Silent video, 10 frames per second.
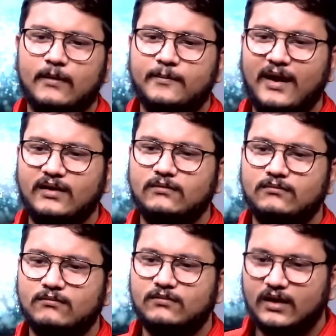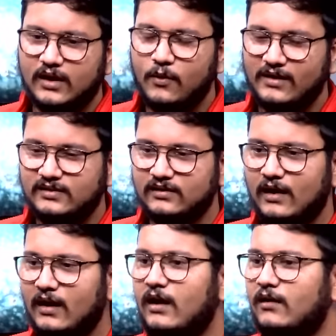আমার বাড়ি থেকেও আছে
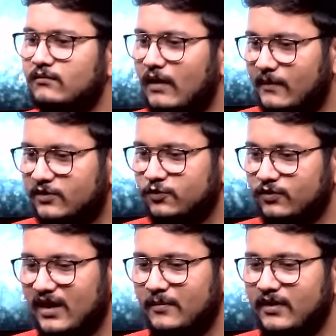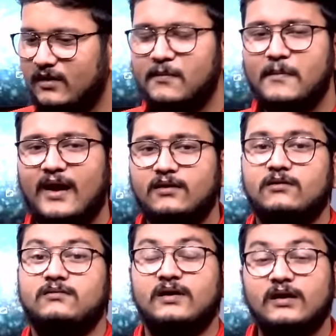তারা আমার শো দেখবে তো আমার মায়ের
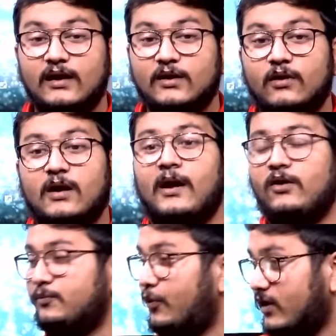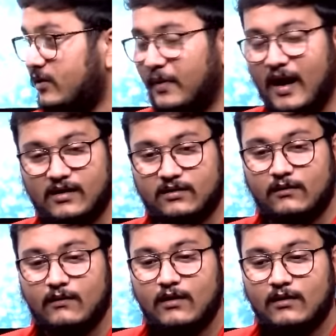সিরিয়ালের কোনো একটা ভালো ইম্পর্টেন্ট হ্যাঁ।
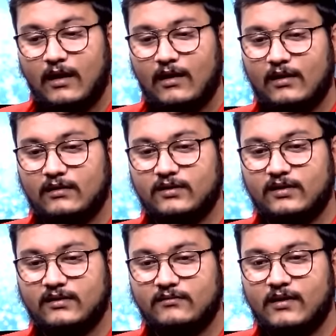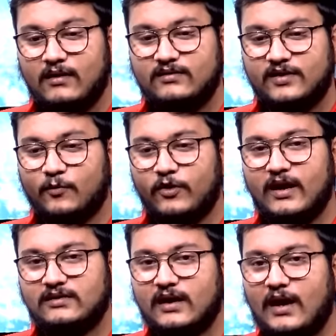পার্ট হ্যাঁ যে
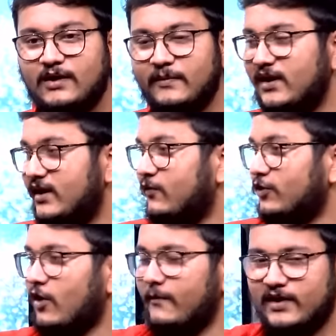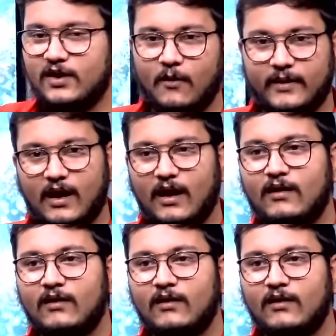মহিরাজকে আলটিমেটলি ডিভোর্স হবে কি হবে না